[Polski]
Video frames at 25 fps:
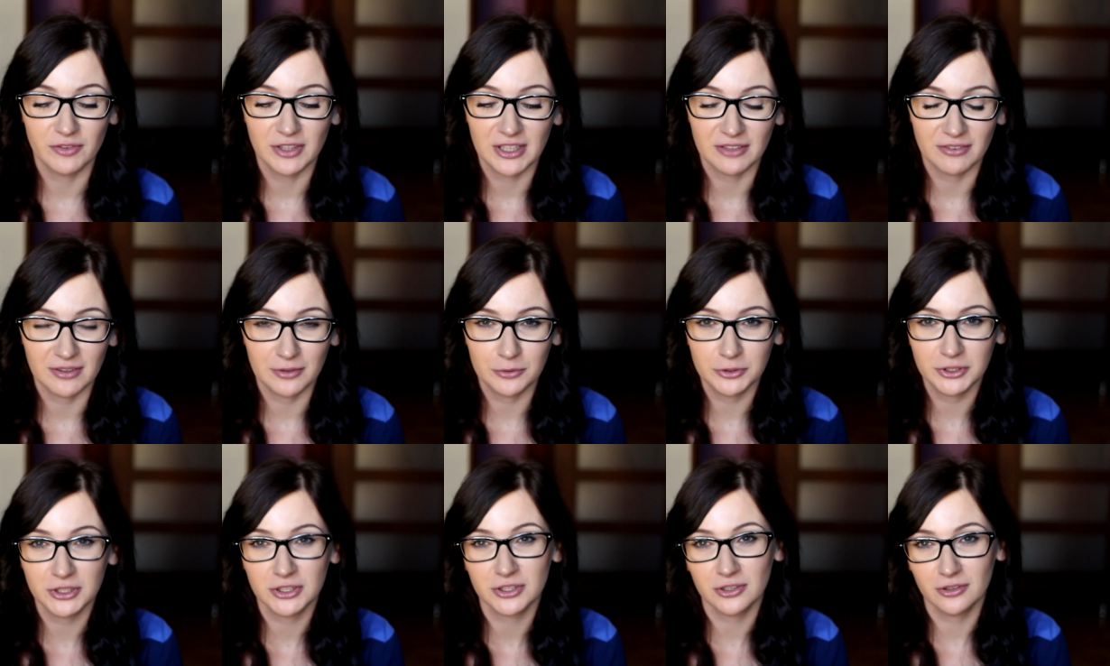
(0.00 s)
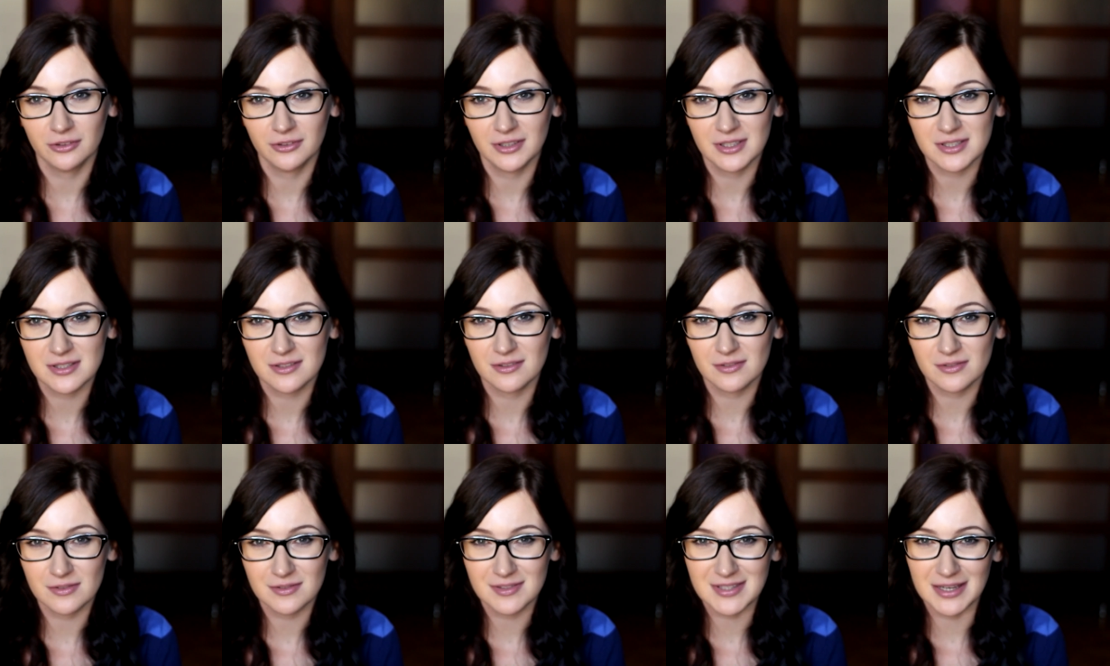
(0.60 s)
Wydawało się, że on jest
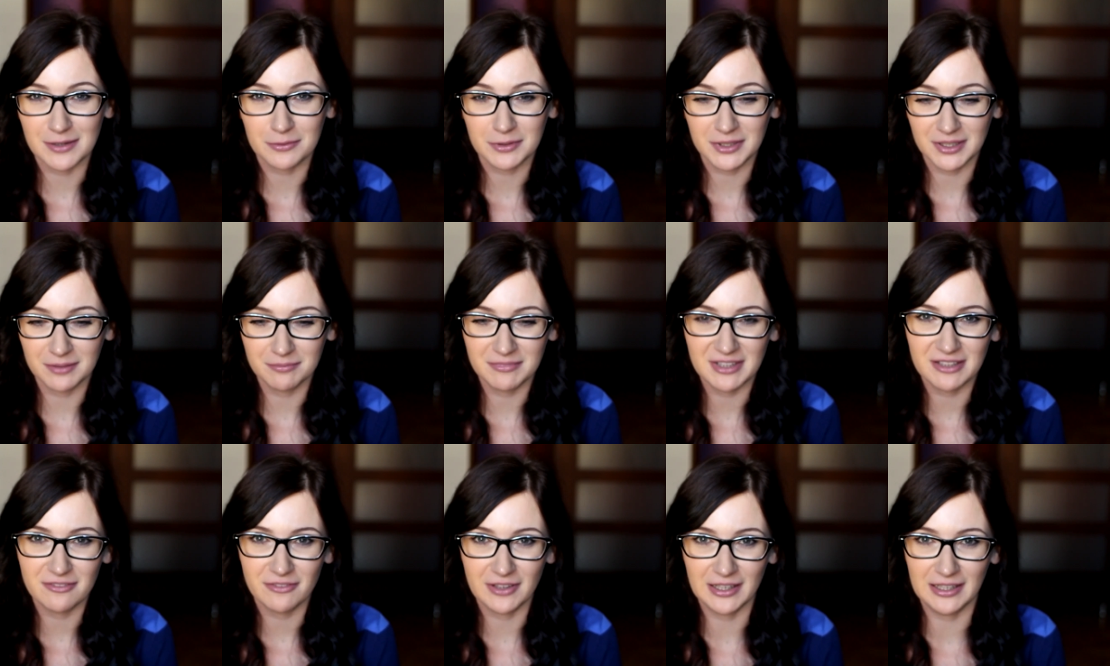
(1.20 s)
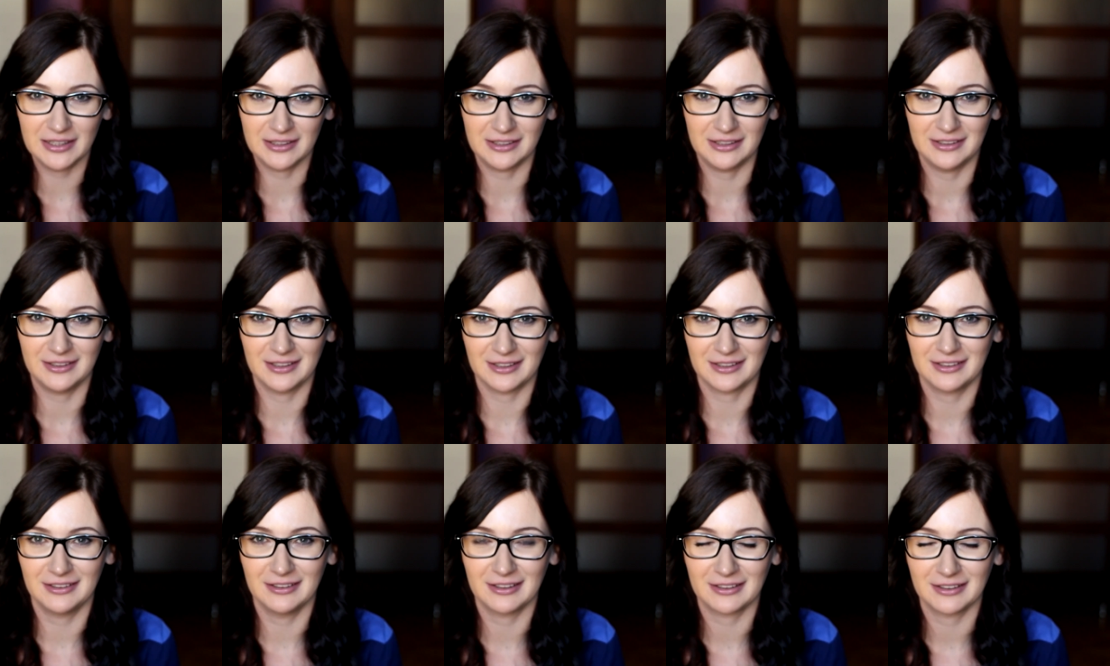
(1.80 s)
no, całkiem niewielki,
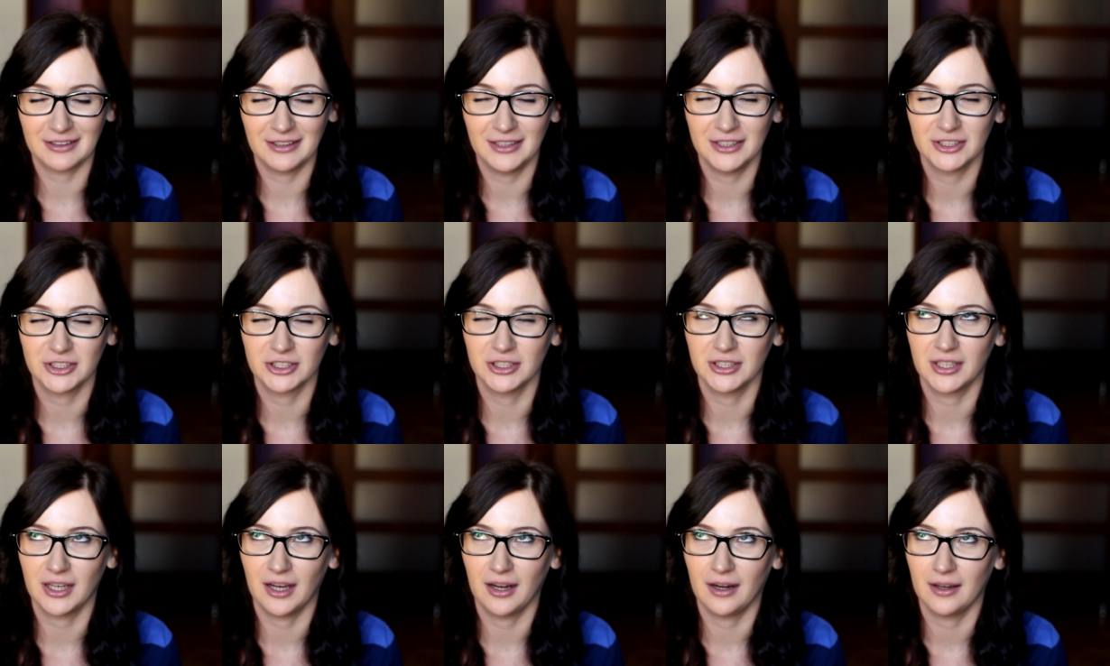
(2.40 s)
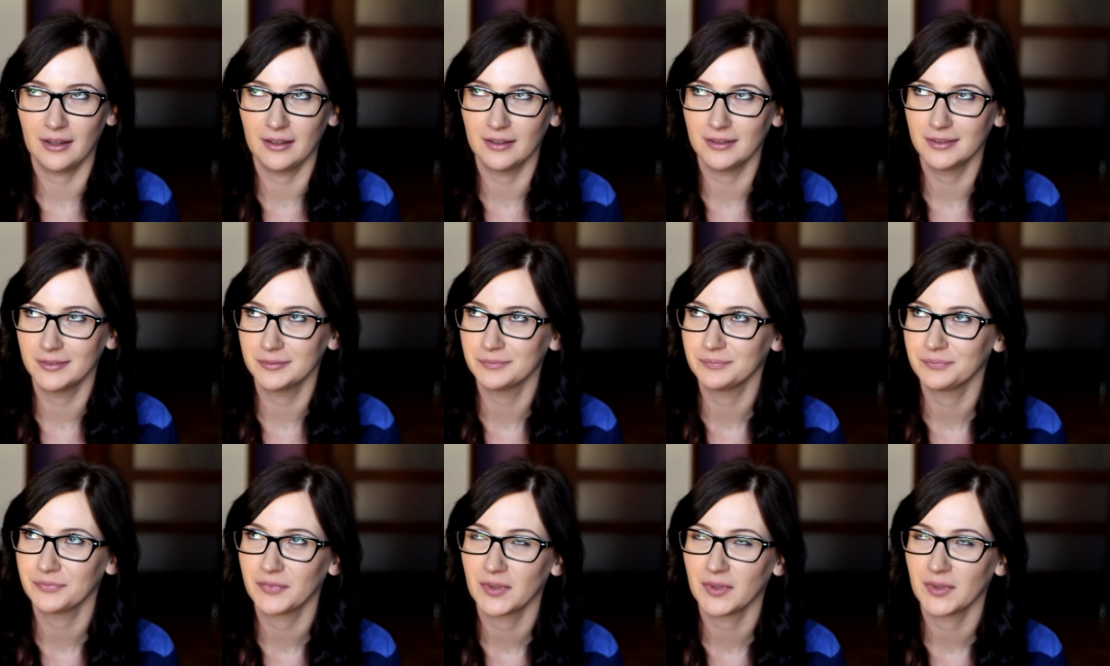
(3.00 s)
taki jak naleśnik, ale